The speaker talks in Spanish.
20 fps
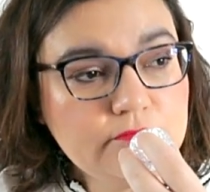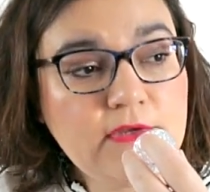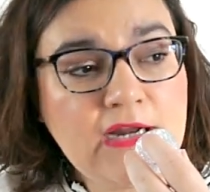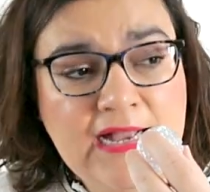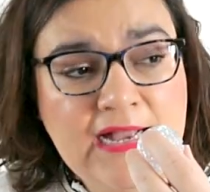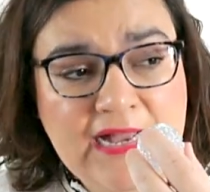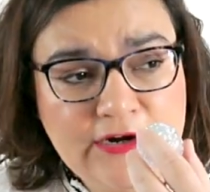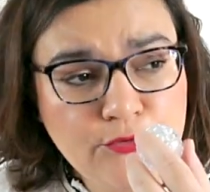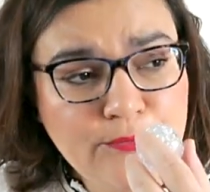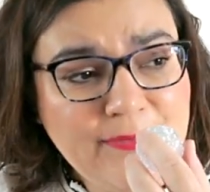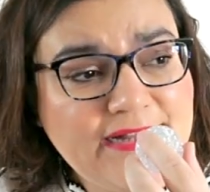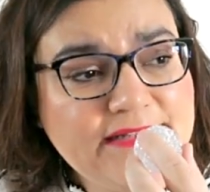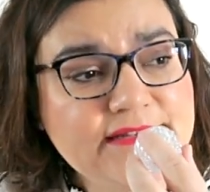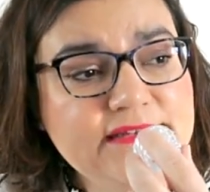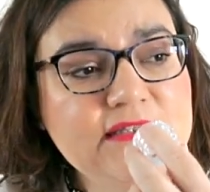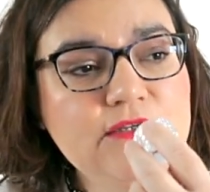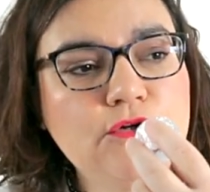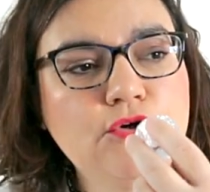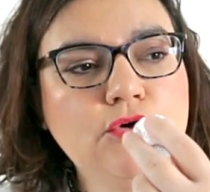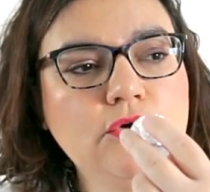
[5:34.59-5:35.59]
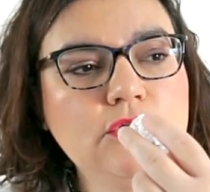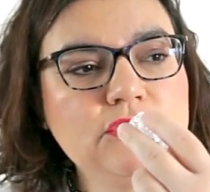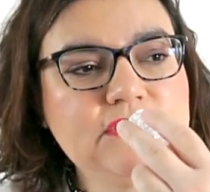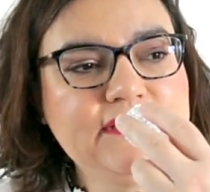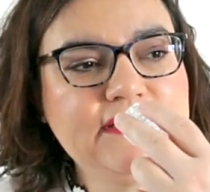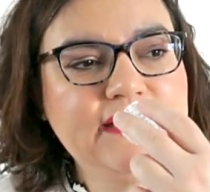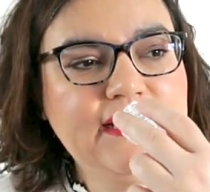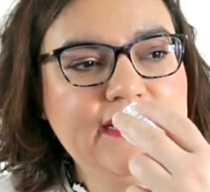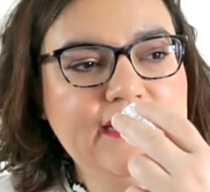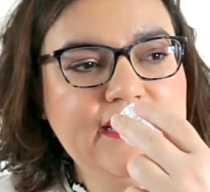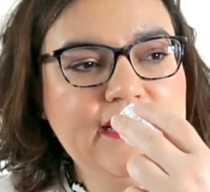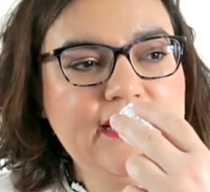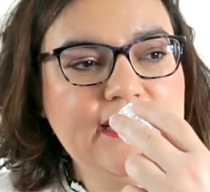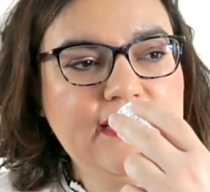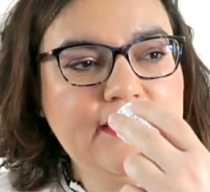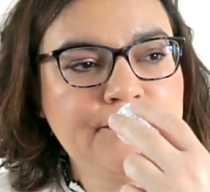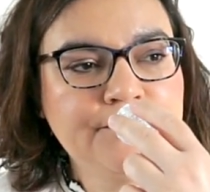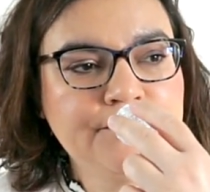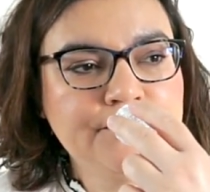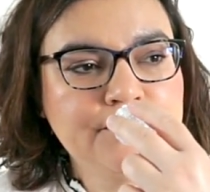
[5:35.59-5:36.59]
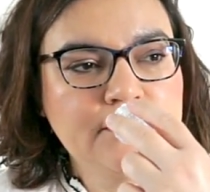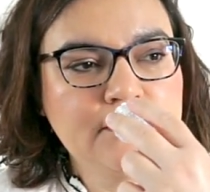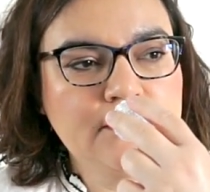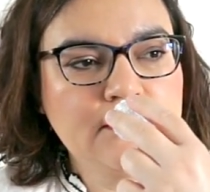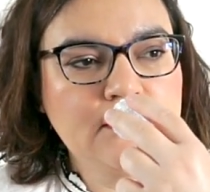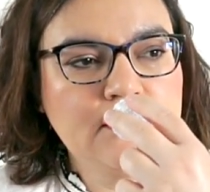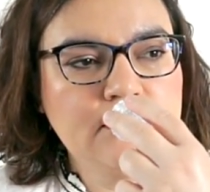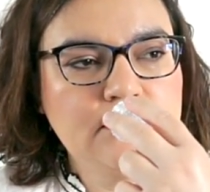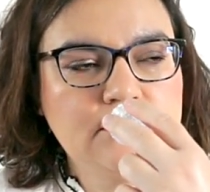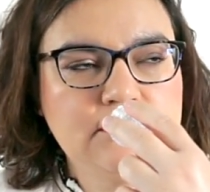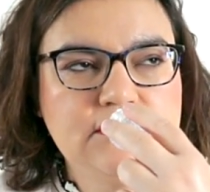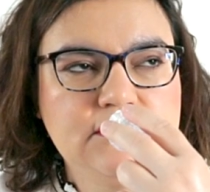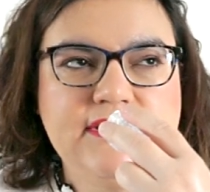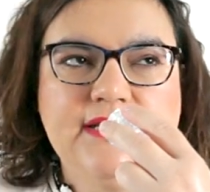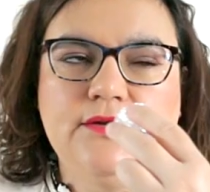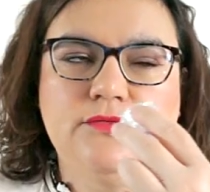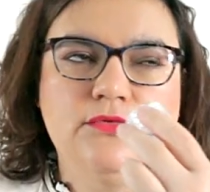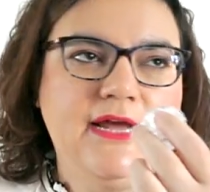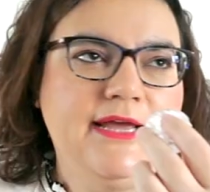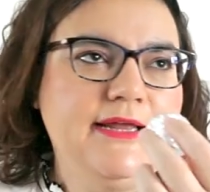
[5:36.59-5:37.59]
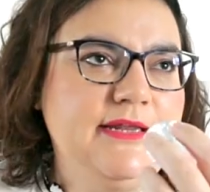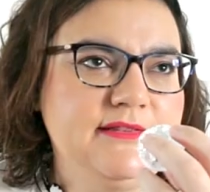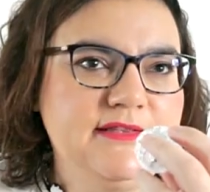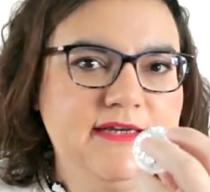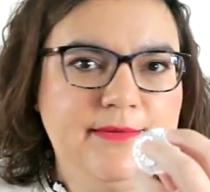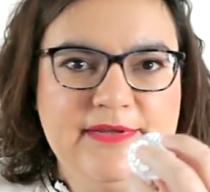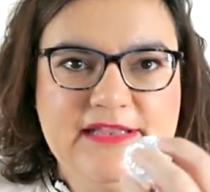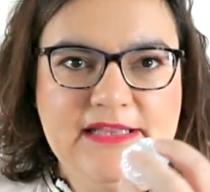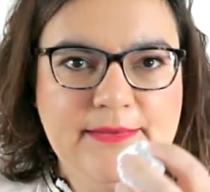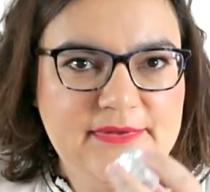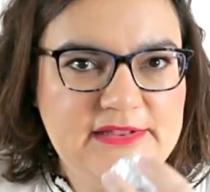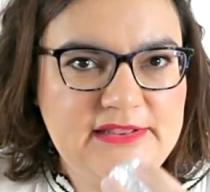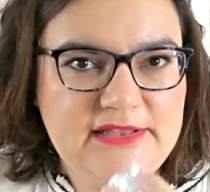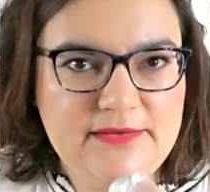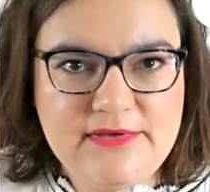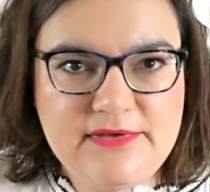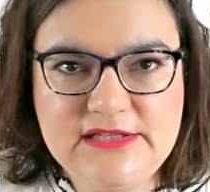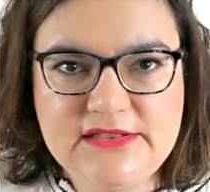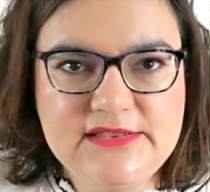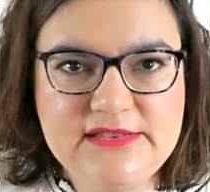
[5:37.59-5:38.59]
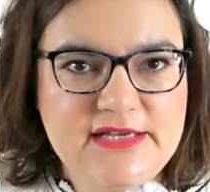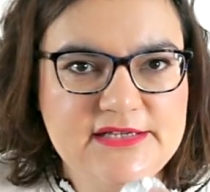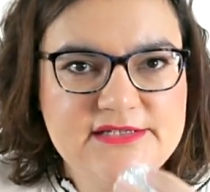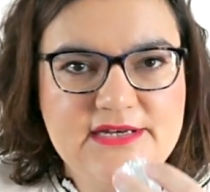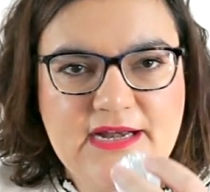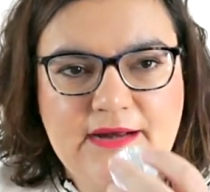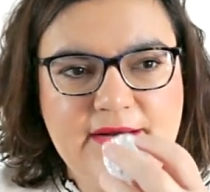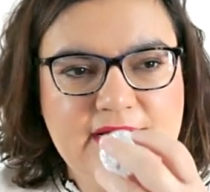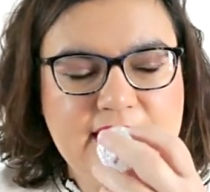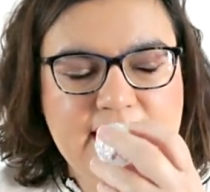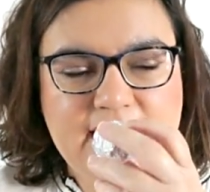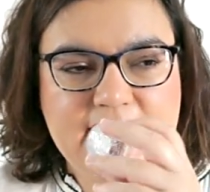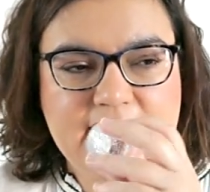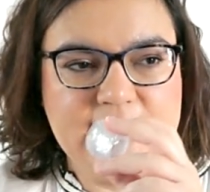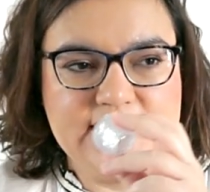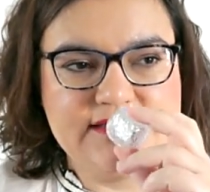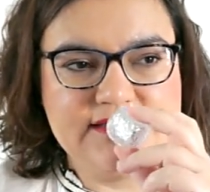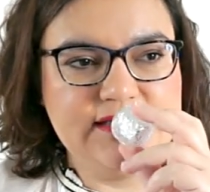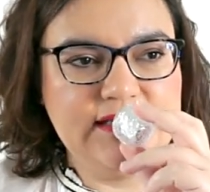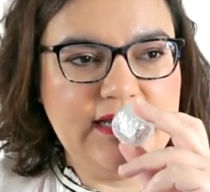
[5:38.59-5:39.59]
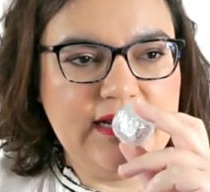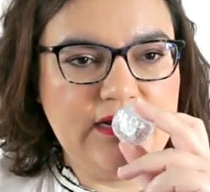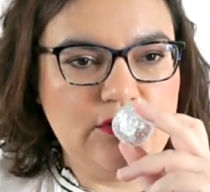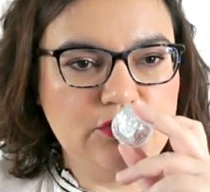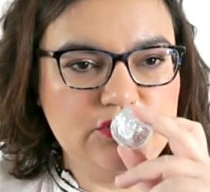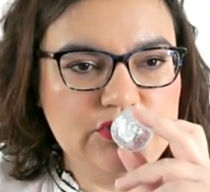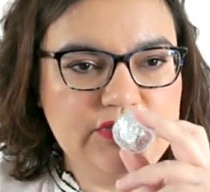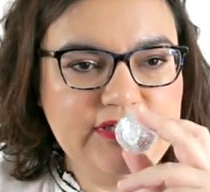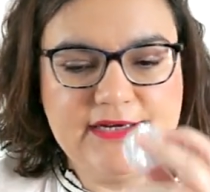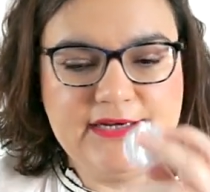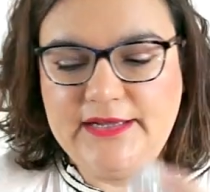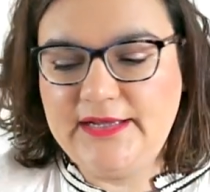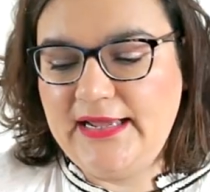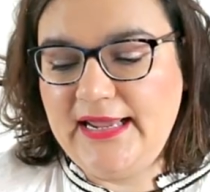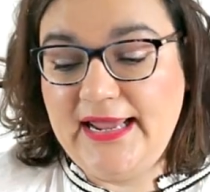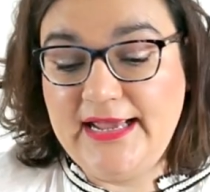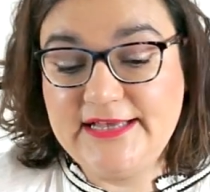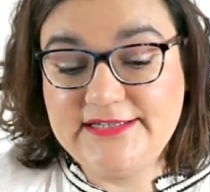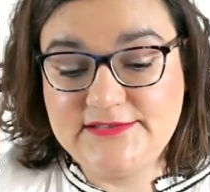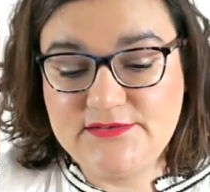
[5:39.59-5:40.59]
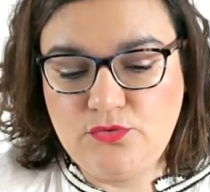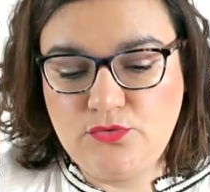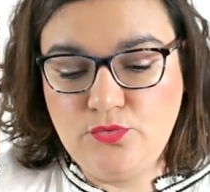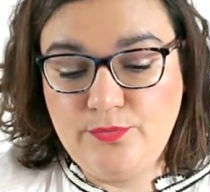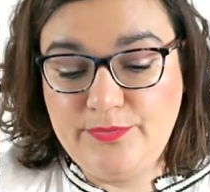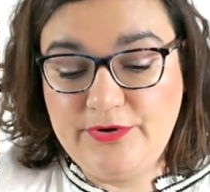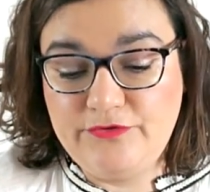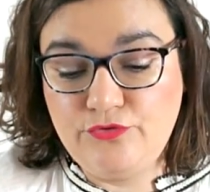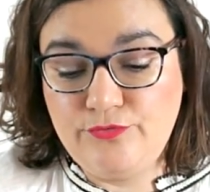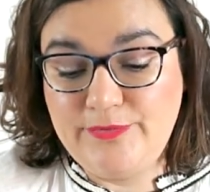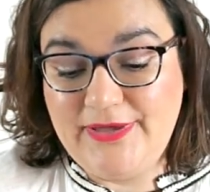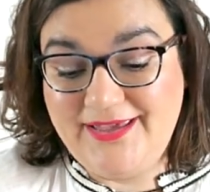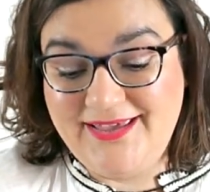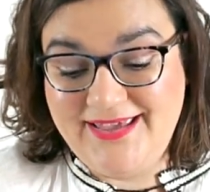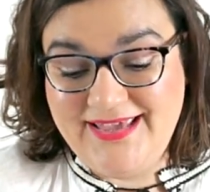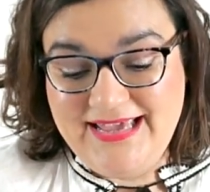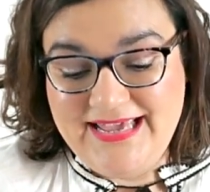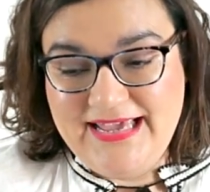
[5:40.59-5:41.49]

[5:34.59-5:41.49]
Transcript: aromático, tiene tiene un aire tremendamente vintage, la verdad es que sí que lo tiene, es un perfume